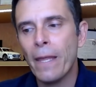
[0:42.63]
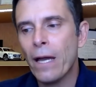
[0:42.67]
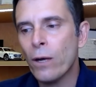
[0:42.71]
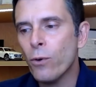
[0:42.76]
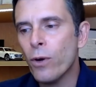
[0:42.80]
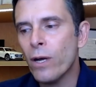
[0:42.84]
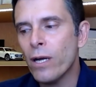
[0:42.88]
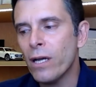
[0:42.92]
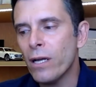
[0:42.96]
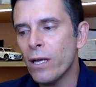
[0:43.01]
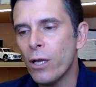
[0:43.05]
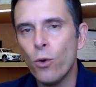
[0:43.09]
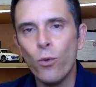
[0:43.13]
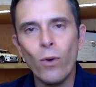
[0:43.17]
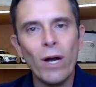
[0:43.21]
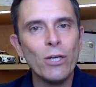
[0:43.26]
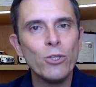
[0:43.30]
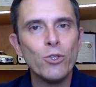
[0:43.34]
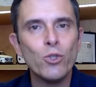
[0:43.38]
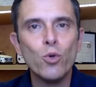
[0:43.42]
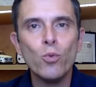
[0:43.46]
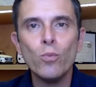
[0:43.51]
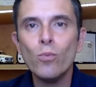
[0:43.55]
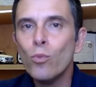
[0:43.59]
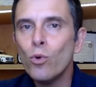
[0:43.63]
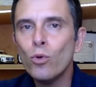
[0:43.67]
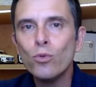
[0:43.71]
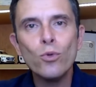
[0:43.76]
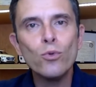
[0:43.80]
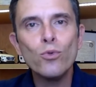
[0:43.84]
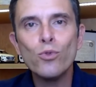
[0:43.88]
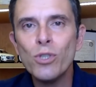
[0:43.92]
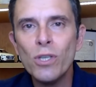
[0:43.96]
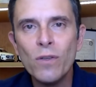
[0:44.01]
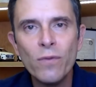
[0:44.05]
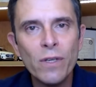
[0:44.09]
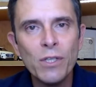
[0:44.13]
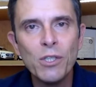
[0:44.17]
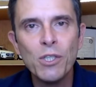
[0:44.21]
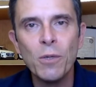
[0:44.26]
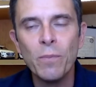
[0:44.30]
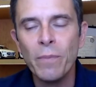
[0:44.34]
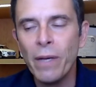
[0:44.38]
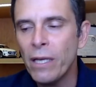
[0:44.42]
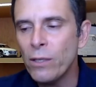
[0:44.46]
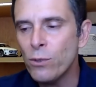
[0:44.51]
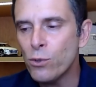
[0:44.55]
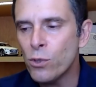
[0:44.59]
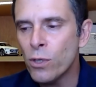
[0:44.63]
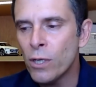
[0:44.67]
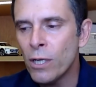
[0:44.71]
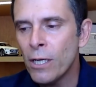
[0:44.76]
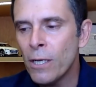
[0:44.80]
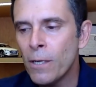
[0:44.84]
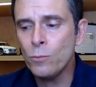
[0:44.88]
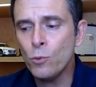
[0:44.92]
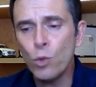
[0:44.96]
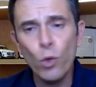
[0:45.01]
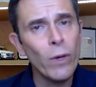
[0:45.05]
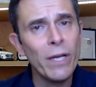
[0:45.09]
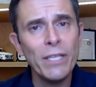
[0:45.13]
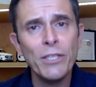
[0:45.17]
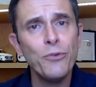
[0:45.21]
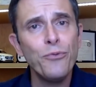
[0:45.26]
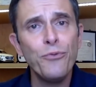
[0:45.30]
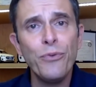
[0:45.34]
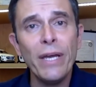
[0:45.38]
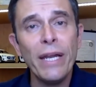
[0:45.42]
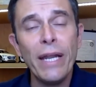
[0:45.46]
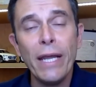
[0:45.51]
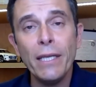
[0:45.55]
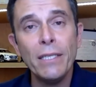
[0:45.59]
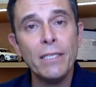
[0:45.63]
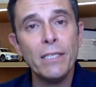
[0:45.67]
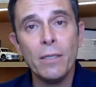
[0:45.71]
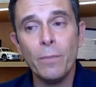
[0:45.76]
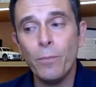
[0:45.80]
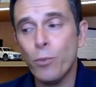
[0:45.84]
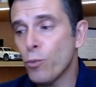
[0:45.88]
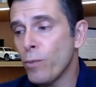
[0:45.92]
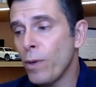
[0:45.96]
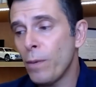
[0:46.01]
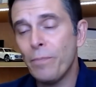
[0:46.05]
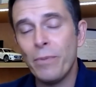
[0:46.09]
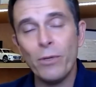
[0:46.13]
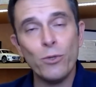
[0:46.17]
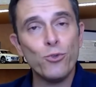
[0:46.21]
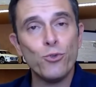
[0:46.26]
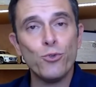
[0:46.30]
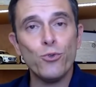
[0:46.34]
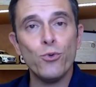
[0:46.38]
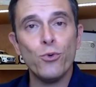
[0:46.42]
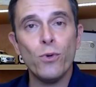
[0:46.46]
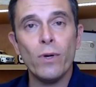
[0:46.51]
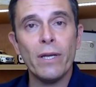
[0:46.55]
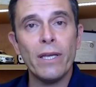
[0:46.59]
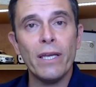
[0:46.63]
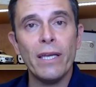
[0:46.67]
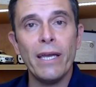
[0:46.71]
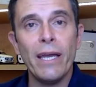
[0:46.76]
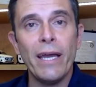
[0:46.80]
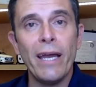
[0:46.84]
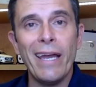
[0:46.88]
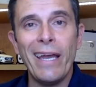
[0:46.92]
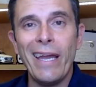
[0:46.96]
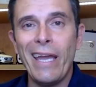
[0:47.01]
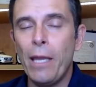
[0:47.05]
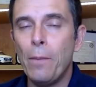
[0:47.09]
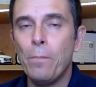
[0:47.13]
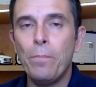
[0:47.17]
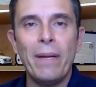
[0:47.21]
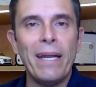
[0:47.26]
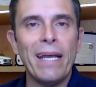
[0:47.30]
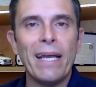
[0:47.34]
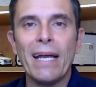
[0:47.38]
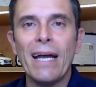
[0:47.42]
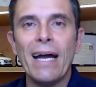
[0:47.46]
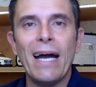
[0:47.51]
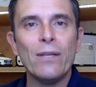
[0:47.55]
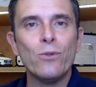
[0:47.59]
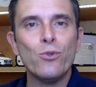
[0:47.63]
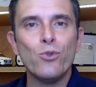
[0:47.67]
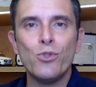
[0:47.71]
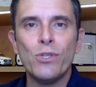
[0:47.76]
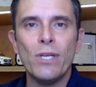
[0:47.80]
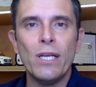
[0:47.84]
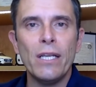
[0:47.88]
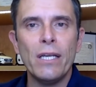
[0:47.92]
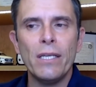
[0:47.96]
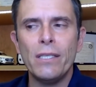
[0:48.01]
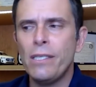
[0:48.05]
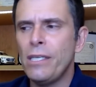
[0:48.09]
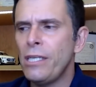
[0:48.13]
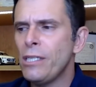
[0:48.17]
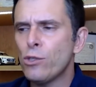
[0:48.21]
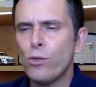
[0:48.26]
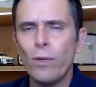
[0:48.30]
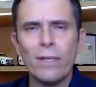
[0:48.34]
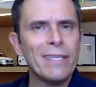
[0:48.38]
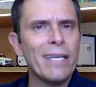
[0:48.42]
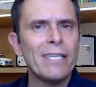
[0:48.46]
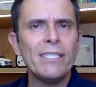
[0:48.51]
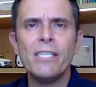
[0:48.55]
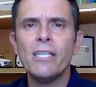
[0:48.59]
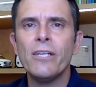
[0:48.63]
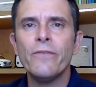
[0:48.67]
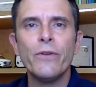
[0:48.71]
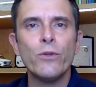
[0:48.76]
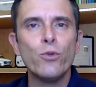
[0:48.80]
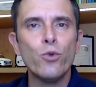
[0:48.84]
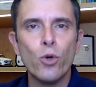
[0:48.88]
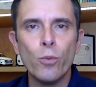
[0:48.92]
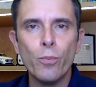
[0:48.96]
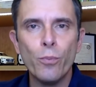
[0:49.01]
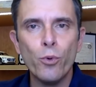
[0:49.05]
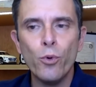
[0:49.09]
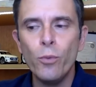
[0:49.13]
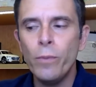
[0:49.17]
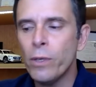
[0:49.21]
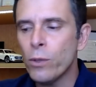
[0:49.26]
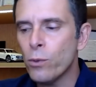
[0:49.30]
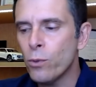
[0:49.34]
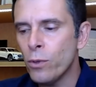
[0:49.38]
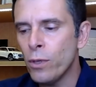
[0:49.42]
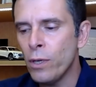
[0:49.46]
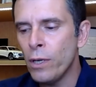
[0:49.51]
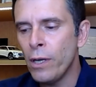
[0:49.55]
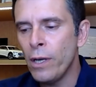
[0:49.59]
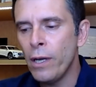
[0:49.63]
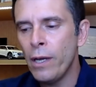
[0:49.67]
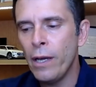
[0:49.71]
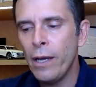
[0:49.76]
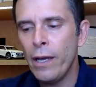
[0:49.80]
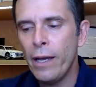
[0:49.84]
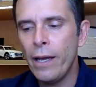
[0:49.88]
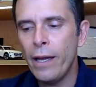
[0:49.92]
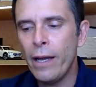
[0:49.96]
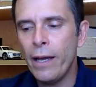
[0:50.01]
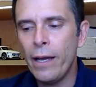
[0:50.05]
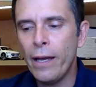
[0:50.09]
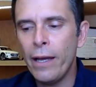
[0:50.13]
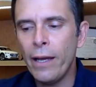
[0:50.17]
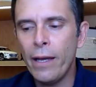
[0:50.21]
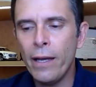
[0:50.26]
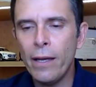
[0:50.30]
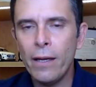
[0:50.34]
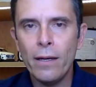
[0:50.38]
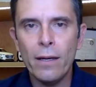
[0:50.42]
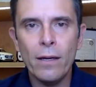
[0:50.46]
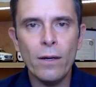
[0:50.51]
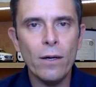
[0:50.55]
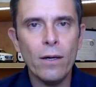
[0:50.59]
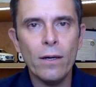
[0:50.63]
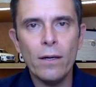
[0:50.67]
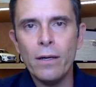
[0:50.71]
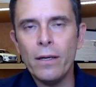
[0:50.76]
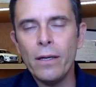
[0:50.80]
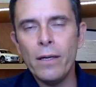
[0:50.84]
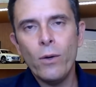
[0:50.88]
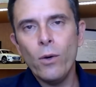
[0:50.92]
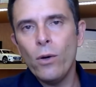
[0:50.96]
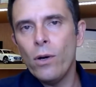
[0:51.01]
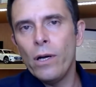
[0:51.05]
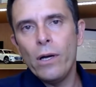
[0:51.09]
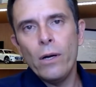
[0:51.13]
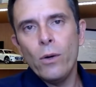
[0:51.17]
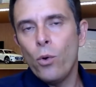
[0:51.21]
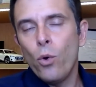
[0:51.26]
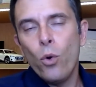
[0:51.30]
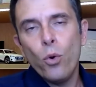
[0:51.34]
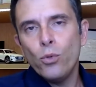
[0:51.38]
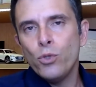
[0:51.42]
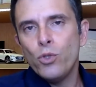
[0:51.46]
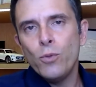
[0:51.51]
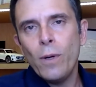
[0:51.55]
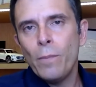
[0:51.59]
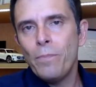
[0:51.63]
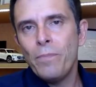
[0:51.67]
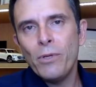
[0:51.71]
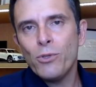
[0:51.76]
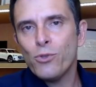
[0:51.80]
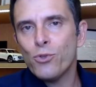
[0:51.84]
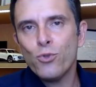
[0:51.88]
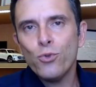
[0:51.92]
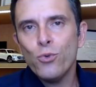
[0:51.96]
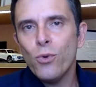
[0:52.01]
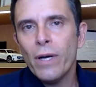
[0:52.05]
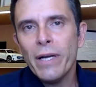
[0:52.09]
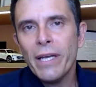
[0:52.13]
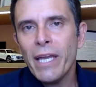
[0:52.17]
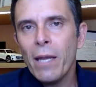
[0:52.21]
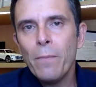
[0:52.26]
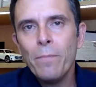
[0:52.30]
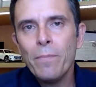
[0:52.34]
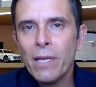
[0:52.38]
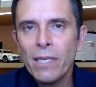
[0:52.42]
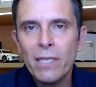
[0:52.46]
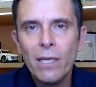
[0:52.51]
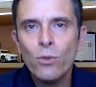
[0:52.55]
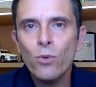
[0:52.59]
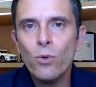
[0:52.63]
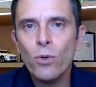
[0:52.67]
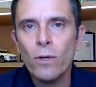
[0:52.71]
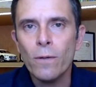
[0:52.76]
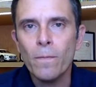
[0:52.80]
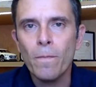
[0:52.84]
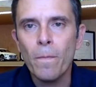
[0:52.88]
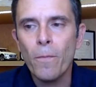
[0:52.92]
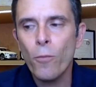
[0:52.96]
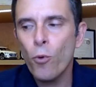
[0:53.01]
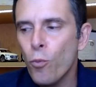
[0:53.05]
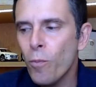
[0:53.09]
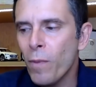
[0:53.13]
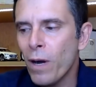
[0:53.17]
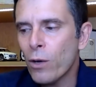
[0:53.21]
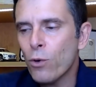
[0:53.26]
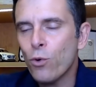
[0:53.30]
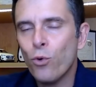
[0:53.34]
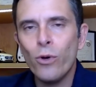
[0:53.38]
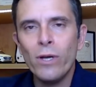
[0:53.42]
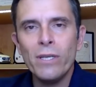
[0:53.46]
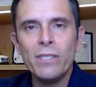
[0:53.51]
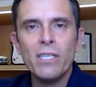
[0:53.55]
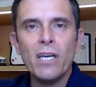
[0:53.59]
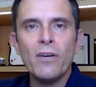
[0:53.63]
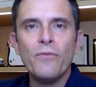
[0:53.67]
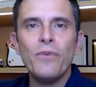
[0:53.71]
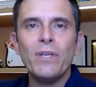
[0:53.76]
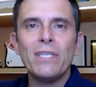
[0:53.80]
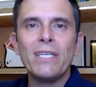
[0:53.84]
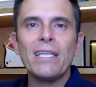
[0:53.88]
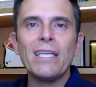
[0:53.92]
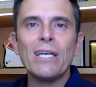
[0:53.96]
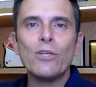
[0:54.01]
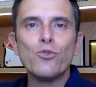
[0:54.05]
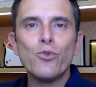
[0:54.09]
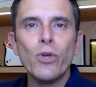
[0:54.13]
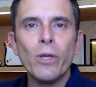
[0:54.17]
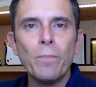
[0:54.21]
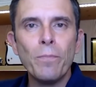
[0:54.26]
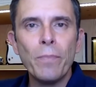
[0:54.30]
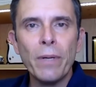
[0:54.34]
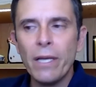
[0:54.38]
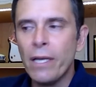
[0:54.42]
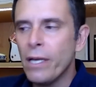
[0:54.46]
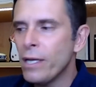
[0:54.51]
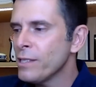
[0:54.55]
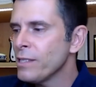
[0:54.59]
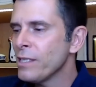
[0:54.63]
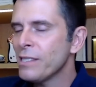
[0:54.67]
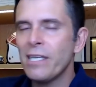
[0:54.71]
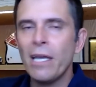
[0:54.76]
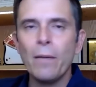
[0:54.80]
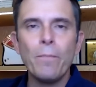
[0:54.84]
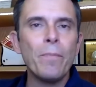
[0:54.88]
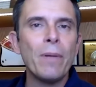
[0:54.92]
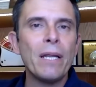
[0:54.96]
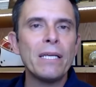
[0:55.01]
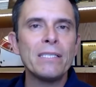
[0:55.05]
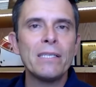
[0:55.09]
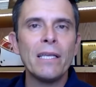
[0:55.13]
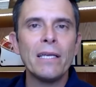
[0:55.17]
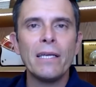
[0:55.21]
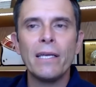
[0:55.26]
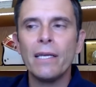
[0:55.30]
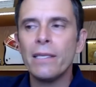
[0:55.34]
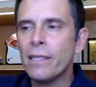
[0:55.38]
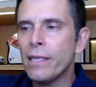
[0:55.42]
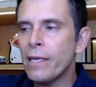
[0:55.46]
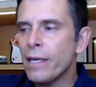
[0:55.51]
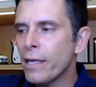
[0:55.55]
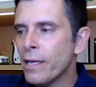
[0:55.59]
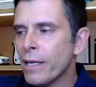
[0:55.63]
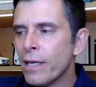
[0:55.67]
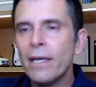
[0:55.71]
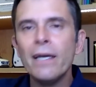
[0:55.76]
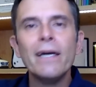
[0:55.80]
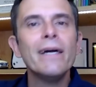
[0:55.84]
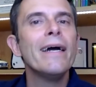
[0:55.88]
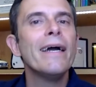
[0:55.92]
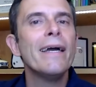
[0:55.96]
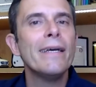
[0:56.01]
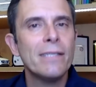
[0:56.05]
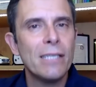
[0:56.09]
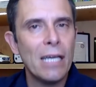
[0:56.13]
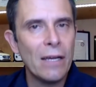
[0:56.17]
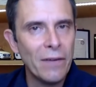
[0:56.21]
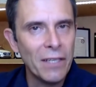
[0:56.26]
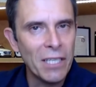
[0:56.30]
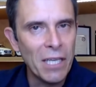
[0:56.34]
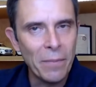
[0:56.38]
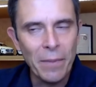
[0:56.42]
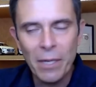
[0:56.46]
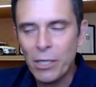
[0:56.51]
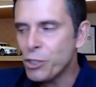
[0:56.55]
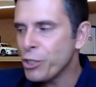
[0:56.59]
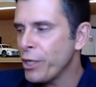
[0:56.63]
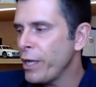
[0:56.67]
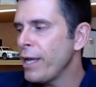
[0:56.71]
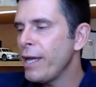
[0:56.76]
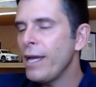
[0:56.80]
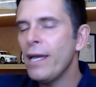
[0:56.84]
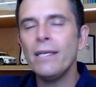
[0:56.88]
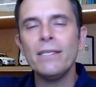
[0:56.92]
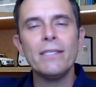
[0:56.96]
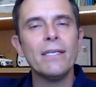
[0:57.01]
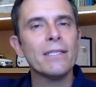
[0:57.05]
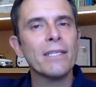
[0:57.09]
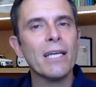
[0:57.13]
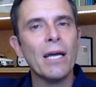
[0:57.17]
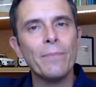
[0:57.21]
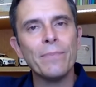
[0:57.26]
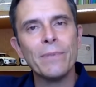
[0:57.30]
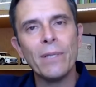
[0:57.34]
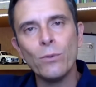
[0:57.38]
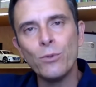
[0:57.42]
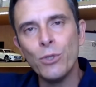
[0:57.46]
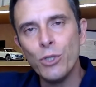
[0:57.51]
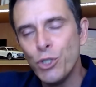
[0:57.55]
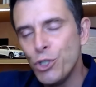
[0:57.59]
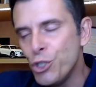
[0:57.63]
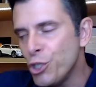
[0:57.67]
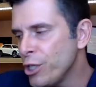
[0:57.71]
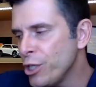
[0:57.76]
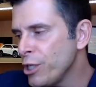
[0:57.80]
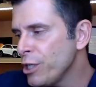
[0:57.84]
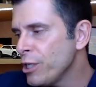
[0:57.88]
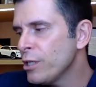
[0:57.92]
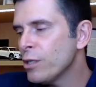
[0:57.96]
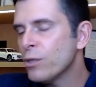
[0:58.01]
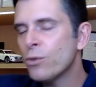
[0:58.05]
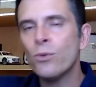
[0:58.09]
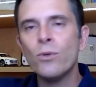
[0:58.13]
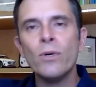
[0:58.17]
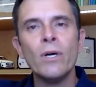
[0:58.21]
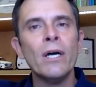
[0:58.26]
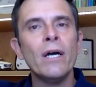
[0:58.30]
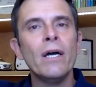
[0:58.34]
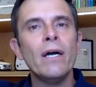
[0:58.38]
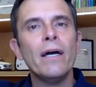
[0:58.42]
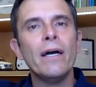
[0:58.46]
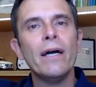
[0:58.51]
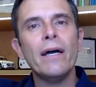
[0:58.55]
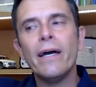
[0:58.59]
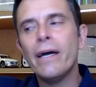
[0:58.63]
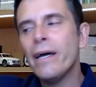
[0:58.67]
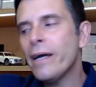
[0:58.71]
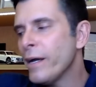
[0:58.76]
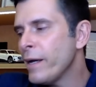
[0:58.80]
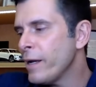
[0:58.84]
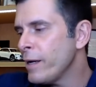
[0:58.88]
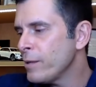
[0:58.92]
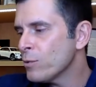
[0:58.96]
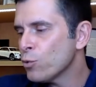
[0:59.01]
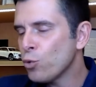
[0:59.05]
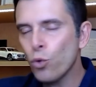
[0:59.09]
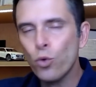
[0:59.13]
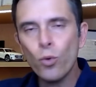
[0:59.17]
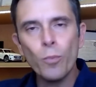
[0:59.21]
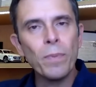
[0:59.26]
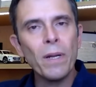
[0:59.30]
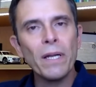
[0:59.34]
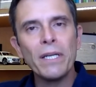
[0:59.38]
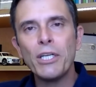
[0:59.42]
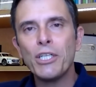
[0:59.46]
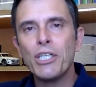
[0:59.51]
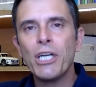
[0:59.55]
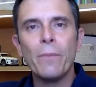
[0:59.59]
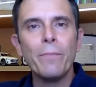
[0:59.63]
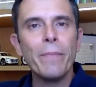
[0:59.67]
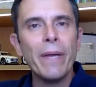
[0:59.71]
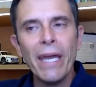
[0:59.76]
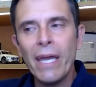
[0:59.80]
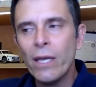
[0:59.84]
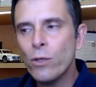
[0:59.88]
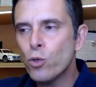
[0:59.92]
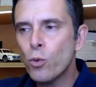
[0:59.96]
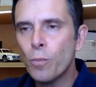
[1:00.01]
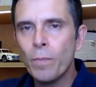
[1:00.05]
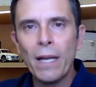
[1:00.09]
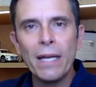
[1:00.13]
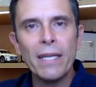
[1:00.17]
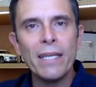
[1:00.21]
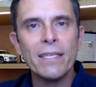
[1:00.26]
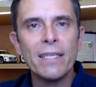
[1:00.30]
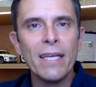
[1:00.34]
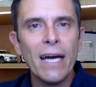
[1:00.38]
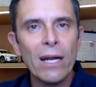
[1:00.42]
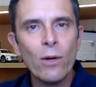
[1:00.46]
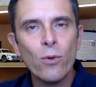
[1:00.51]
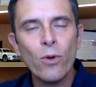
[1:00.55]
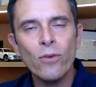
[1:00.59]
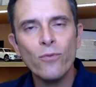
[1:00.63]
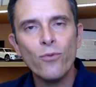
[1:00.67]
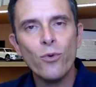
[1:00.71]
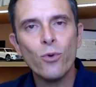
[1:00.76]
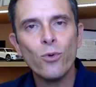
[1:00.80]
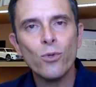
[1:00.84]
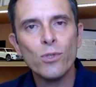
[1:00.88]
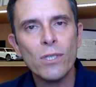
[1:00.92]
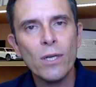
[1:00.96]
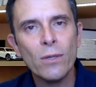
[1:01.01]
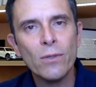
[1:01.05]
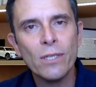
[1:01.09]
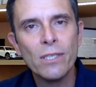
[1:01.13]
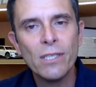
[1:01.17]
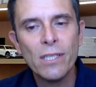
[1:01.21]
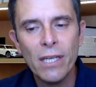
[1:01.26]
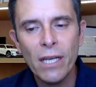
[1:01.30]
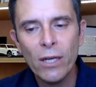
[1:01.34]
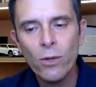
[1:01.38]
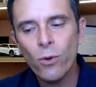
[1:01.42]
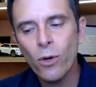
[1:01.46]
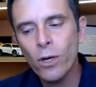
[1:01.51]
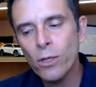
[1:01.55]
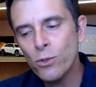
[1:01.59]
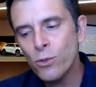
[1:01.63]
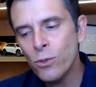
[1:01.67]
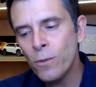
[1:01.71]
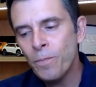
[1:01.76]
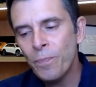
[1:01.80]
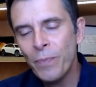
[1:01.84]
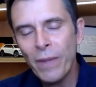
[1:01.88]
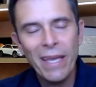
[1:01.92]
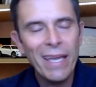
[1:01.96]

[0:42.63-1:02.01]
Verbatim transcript: Agora, eu acho que o mundo dos investimentos não é diferente para uma pessoa que é empregado, seletista, até servidor público, é, ou de uma pessoa que é empreendedor. Uma coisa é a vida da sua empresa, essa empresa tem que ter reserva de emergências, capital de giro, é, todo um planejamento para lidar com a evolução desse negócio